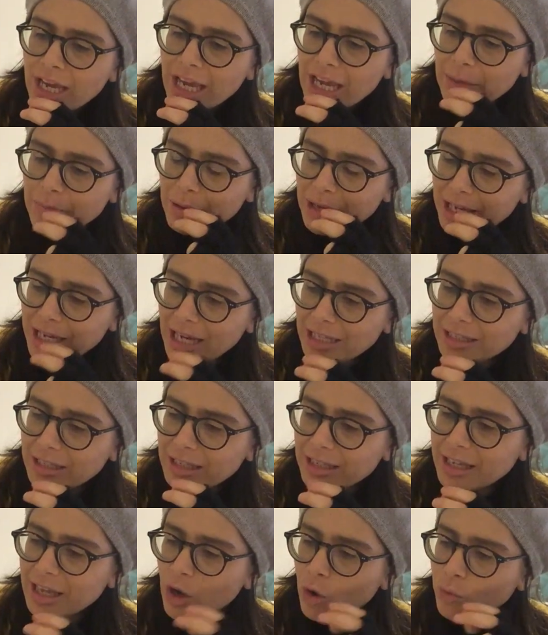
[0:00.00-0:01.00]
e i
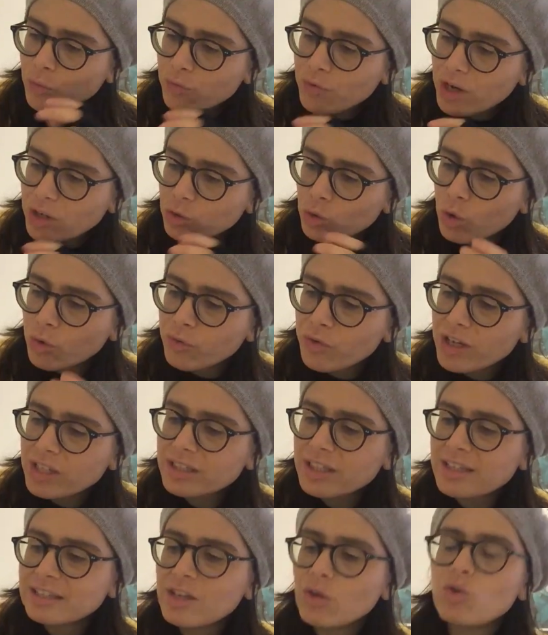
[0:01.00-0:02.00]
peccati di chi ha offerto
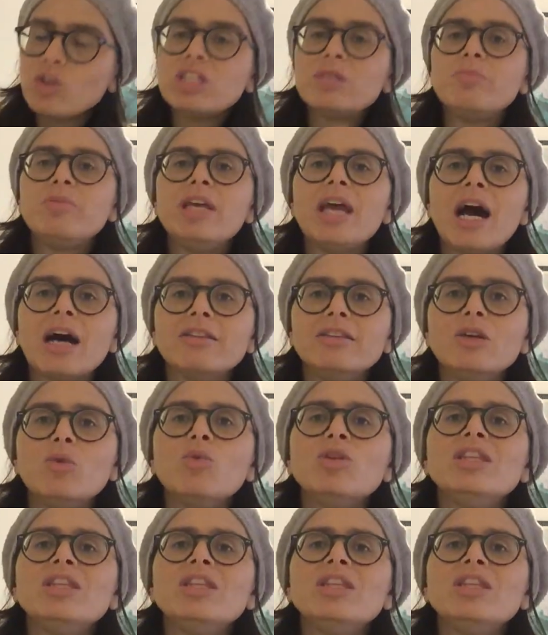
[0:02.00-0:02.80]
l'offerta siano espiati.